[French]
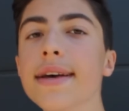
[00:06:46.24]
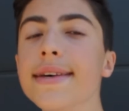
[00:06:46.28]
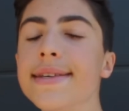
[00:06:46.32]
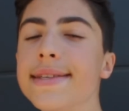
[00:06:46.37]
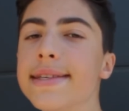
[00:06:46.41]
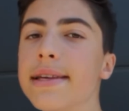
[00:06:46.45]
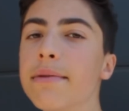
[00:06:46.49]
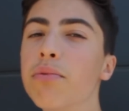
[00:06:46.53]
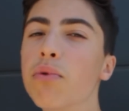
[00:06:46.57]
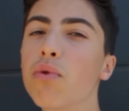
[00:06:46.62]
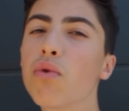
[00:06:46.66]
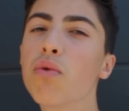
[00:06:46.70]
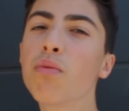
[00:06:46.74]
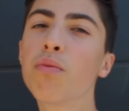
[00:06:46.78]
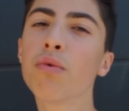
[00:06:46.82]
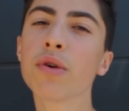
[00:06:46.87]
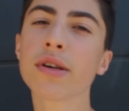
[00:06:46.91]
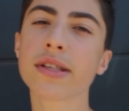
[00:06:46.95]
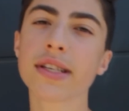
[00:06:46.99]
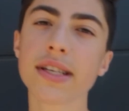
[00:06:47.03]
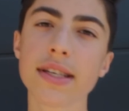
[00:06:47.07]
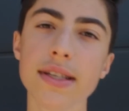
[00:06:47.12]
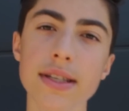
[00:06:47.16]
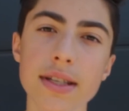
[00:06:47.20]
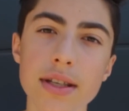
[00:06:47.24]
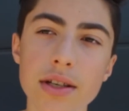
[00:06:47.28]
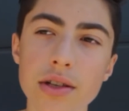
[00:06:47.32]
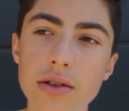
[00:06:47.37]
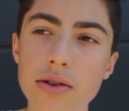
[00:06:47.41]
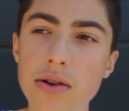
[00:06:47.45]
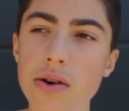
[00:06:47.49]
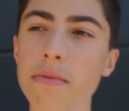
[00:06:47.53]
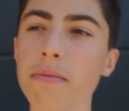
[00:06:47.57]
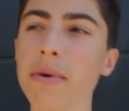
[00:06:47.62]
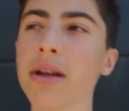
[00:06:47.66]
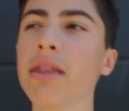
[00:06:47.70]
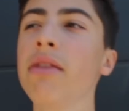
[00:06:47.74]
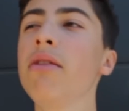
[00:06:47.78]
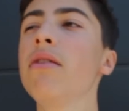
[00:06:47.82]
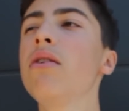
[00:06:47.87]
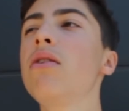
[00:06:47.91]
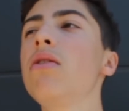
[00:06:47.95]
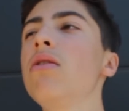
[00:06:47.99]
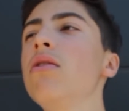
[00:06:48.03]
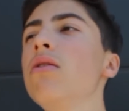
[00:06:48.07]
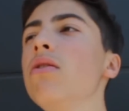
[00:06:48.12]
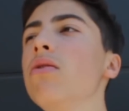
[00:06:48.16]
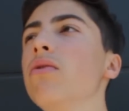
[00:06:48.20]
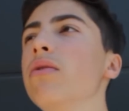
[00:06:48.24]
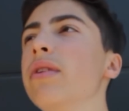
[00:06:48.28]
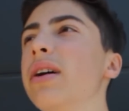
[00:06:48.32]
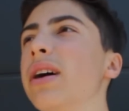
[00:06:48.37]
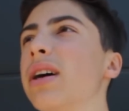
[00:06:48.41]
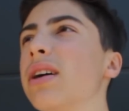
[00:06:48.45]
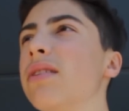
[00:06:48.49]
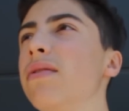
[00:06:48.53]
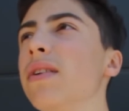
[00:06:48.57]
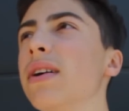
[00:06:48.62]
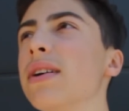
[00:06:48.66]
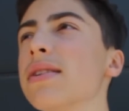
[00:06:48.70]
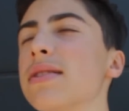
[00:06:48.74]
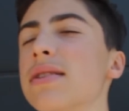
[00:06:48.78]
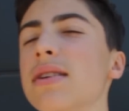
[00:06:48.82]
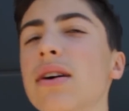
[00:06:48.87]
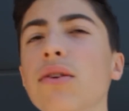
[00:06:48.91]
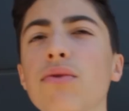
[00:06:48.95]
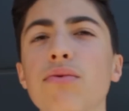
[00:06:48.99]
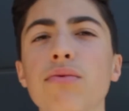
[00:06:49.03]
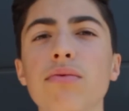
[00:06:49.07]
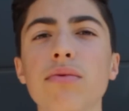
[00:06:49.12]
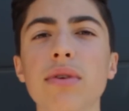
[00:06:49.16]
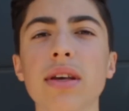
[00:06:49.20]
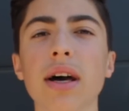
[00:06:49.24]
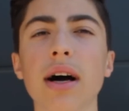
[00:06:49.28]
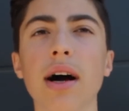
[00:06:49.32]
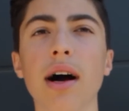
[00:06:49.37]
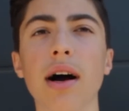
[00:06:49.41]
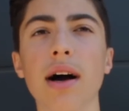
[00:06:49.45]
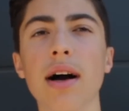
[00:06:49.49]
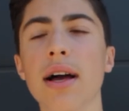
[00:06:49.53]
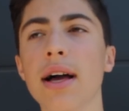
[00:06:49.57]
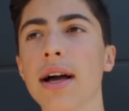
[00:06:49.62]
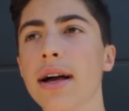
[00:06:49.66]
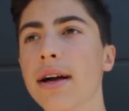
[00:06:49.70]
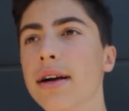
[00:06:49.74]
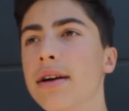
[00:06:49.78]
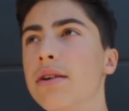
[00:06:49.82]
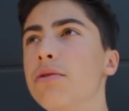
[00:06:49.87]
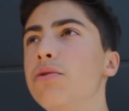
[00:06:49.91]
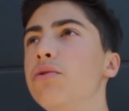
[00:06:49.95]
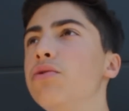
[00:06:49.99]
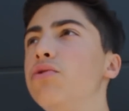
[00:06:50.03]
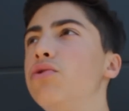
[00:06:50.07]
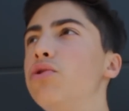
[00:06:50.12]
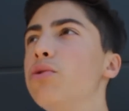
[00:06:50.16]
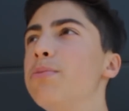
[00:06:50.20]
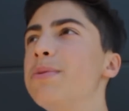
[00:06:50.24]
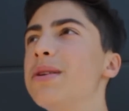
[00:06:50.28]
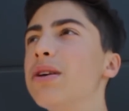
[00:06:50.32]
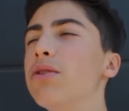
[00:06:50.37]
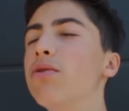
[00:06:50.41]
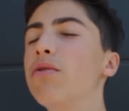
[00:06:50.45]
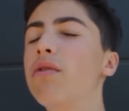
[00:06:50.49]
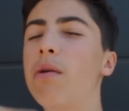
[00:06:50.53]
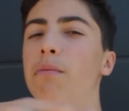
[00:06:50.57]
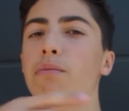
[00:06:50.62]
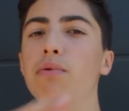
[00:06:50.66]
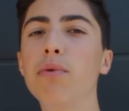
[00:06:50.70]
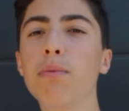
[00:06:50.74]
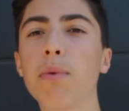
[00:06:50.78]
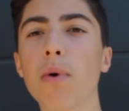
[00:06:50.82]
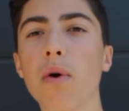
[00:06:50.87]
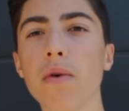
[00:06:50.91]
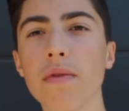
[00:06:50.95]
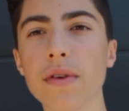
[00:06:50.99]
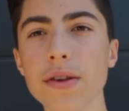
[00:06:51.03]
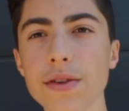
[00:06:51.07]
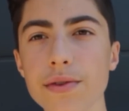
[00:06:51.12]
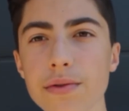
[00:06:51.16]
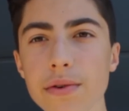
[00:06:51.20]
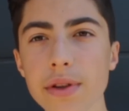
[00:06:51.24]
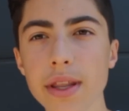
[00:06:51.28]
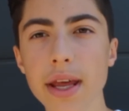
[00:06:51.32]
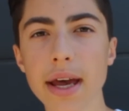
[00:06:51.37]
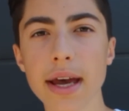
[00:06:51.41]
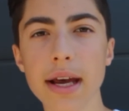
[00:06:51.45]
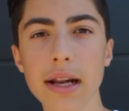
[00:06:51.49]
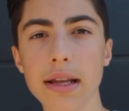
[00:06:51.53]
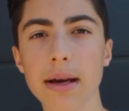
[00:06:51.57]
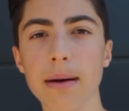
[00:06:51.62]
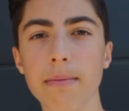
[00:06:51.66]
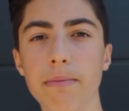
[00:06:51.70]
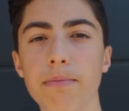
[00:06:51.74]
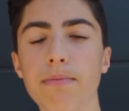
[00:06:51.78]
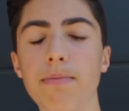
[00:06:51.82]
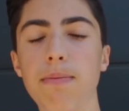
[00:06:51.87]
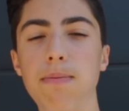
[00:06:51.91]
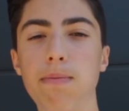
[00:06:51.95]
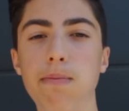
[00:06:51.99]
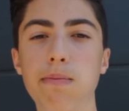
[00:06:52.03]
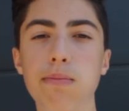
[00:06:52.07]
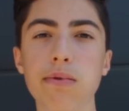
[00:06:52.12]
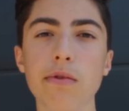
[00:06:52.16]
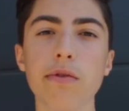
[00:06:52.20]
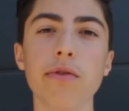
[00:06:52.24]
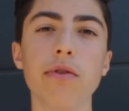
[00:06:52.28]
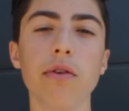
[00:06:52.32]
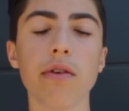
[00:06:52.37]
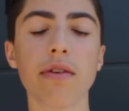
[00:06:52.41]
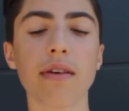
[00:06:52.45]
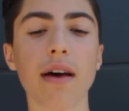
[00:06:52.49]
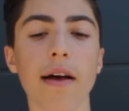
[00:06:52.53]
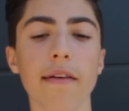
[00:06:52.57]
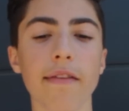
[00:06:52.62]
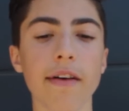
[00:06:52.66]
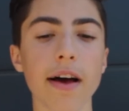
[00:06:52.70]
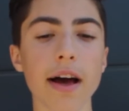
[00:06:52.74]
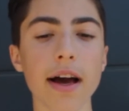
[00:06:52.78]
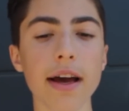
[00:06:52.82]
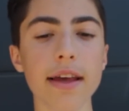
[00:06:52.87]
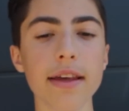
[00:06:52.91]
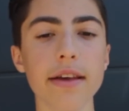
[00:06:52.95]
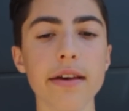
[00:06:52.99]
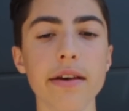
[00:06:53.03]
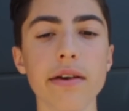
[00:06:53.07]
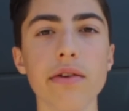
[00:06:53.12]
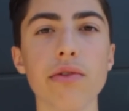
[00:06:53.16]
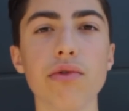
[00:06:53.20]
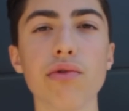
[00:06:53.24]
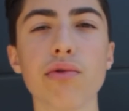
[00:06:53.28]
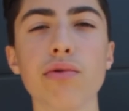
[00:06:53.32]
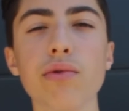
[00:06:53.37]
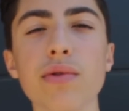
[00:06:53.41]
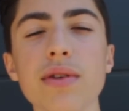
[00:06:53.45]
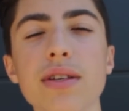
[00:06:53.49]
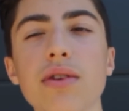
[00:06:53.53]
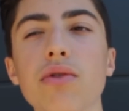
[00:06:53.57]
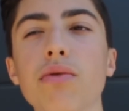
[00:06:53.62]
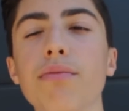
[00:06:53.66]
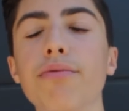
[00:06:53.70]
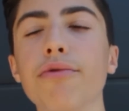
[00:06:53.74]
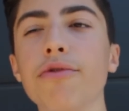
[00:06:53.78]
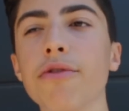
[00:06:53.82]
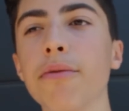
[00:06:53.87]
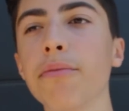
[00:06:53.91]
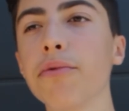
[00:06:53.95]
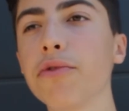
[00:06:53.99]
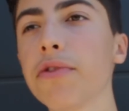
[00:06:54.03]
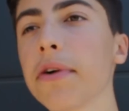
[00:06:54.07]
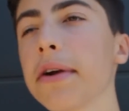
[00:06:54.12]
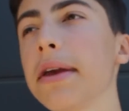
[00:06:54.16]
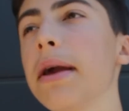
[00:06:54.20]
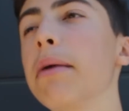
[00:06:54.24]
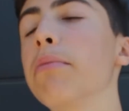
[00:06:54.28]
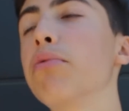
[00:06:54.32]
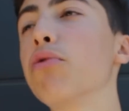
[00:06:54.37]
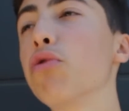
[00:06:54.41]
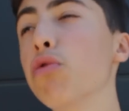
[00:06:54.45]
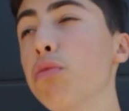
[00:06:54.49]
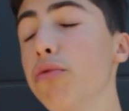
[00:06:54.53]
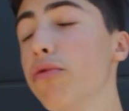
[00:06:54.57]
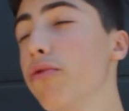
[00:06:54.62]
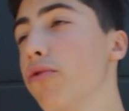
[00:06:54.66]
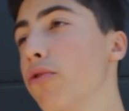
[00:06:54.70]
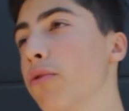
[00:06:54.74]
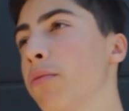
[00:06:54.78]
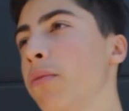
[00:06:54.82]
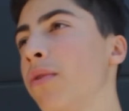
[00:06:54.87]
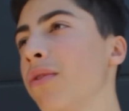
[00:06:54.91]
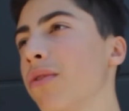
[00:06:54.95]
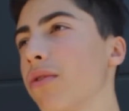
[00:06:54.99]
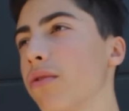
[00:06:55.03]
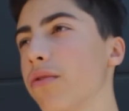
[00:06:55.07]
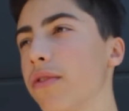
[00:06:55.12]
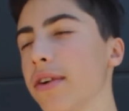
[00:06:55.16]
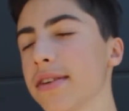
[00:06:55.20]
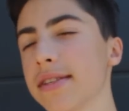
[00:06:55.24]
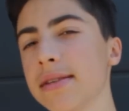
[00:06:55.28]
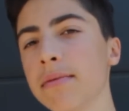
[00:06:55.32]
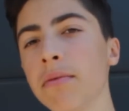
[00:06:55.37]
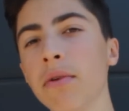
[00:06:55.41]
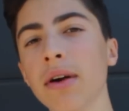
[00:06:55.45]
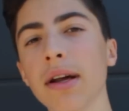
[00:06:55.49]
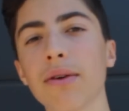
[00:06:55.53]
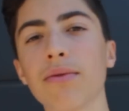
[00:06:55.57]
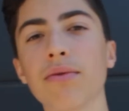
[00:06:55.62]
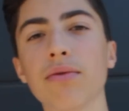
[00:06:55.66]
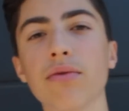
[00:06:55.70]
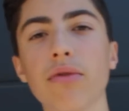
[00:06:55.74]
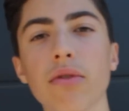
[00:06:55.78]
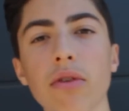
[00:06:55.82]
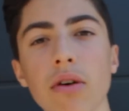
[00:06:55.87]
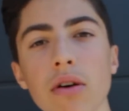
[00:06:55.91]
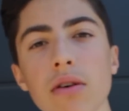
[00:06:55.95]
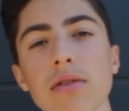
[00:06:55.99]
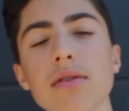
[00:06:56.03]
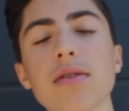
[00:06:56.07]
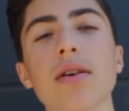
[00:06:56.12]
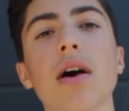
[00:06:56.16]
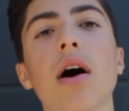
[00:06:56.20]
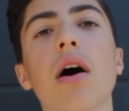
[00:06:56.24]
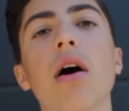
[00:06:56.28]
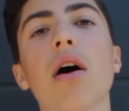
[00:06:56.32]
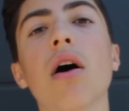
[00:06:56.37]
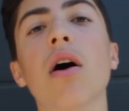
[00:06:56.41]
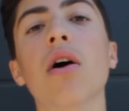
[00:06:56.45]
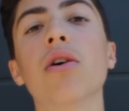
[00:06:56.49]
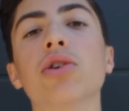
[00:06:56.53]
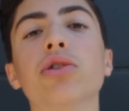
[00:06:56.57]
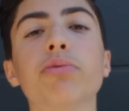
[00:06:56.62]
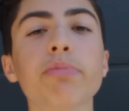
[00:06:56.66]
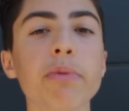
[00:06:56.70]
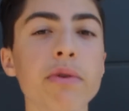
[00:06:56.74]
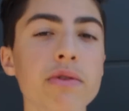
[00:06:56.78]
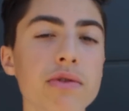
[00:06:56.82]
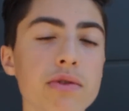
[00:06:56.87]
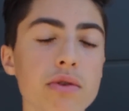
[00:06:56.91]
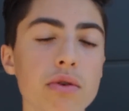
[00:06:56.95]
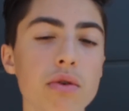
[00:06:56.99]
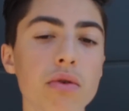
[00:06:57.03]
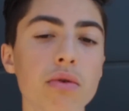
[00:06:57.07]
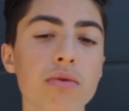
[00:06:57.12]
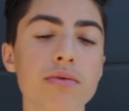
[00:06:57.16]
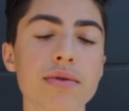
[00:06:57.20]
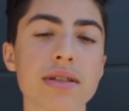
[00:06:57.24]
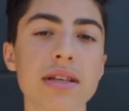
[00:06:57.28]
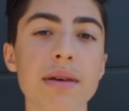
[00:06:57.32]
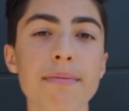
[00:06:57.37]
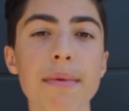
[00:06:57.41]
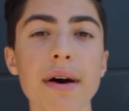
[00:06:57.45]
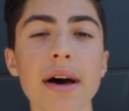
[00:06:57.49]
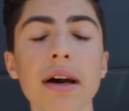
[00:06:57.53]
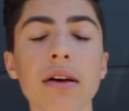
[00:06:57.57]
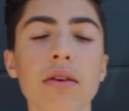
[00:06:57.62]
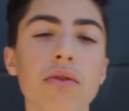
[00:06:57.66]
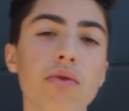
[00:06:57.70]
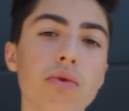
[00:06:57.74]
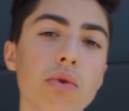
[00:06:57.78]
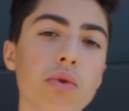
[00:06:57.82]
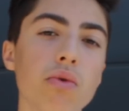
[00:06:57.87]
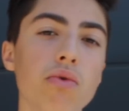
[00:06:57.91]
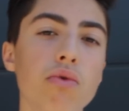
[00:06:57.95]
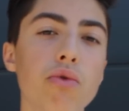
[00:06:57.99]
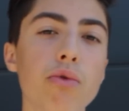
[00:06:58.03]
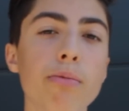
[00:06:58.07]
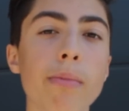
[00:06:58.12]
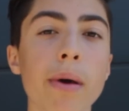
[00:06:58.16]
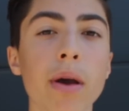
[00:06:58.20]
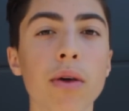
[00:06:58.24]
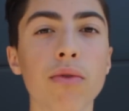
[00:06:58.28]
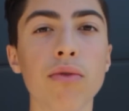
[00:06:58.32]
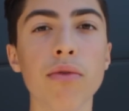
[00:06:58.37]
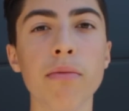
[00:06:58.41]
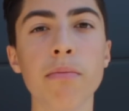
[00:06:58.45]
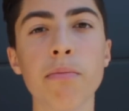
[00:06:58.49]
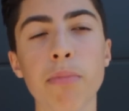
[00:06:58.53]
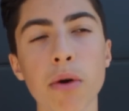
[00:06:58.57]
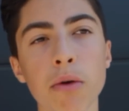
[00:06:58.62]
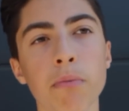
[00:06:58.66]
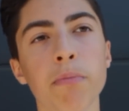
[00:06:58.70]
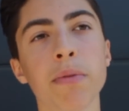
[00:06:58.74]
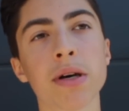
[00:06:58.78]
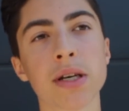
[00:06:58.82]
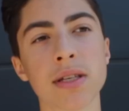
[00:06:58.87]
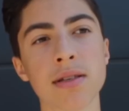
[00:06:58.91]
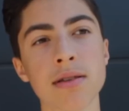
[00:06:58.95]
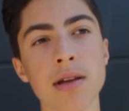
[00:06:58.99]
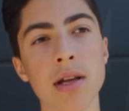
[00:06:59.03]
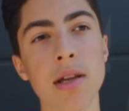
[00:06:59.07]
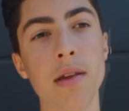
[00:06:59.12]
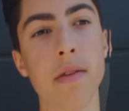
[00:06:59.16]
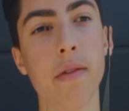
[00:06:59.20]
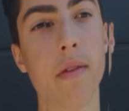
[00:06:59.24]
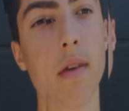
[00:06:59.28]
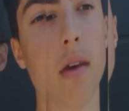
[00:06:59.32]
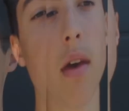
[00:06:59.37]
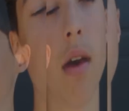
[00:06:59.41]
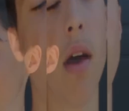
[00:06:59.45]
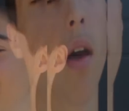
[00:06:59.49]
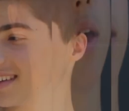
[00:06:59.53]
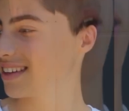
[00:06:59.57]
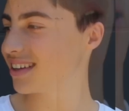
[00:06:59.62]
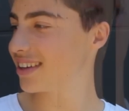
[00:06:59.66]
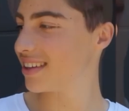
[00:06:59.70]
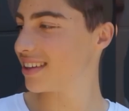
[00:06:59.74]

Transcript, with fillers: Et c'était beaucoup moins exigeant. Maintenant, on est arrivé à un stade où il YouTube, ça devient plus professionnel, il y a plus de travail et du coup c'est de plus en plus dur, il y a beaucoup plus de monde donc forcément la concurrence. Je pense qu'on se démarque sur YouTube avec une bonne personnalité. Et euh,